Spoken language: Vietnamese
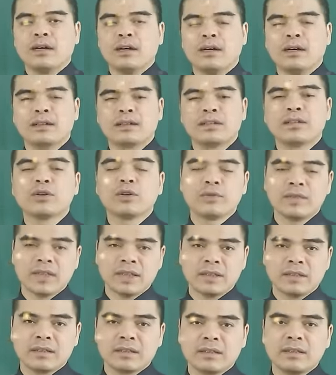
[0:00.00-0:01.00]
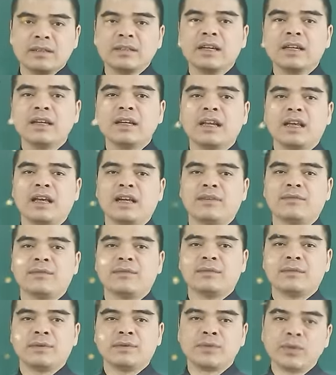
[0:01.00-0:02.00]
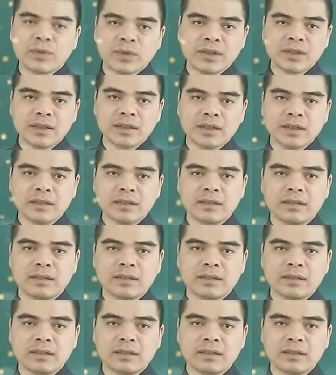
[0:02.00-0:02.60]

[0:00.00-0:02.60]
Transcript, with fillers: À, thưa quý vị, thứ nhất là phụ nữ